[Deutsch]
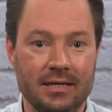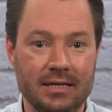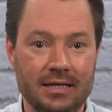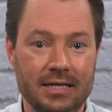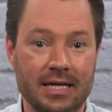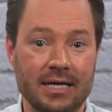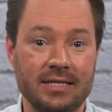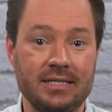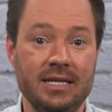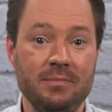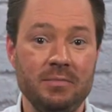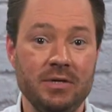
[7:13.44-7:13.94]

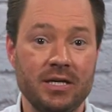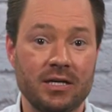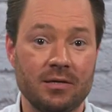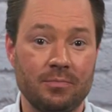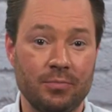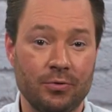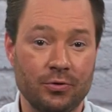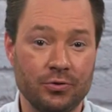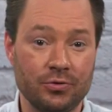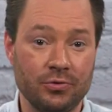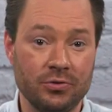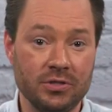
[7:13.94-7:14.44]
Nachdem Ihre
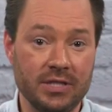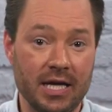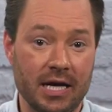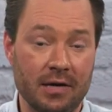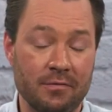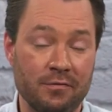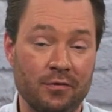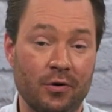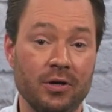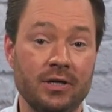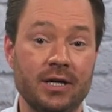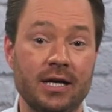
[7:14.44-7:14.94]
Produkte
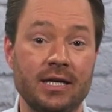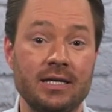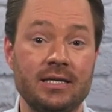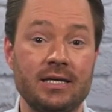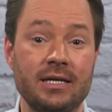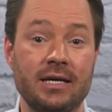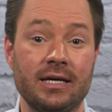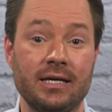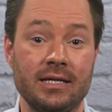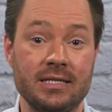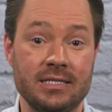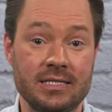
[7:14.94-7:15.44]

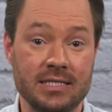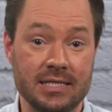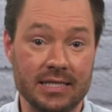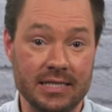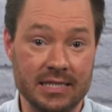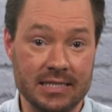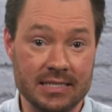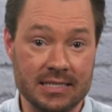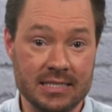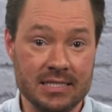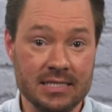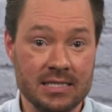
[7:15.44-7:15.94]
erfolgreich
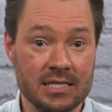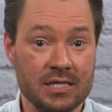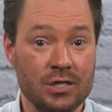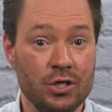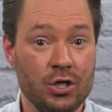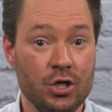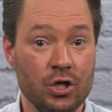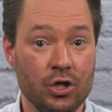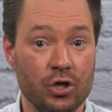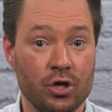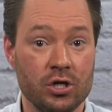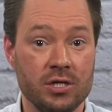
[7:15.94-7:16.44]
registriert sind,
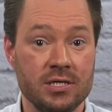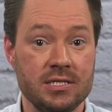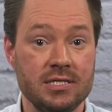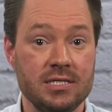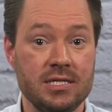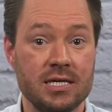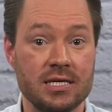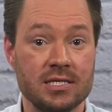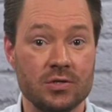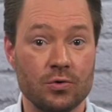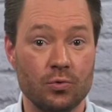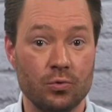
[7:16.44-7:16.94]
können
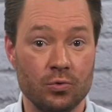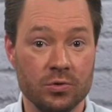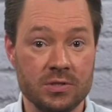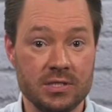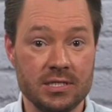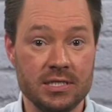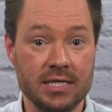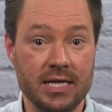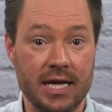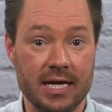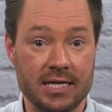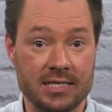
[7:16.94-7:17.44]
Sie das
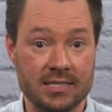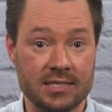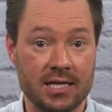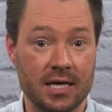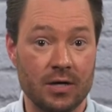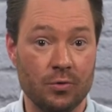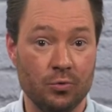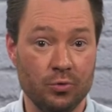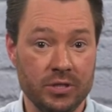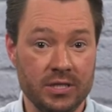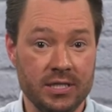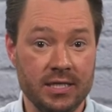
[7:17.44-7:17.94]

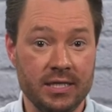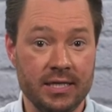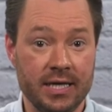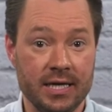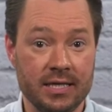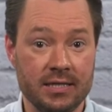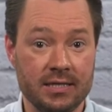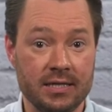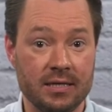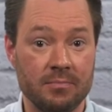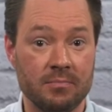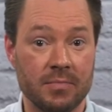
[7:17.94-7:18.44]

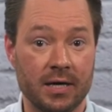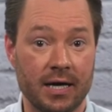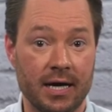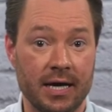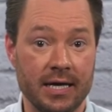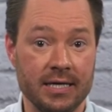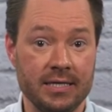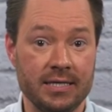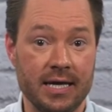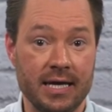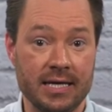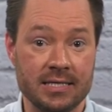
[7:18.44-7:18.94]
OC-SKU-Etikett im
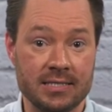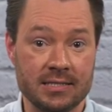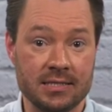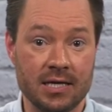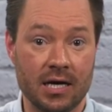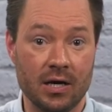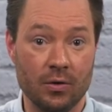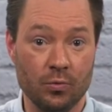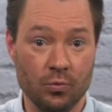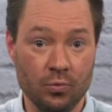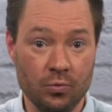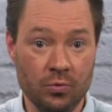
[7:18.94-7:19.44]
Bereich
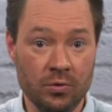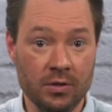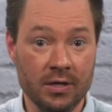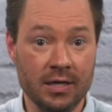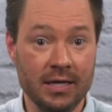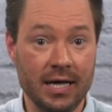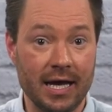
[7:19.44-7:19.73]
SKU,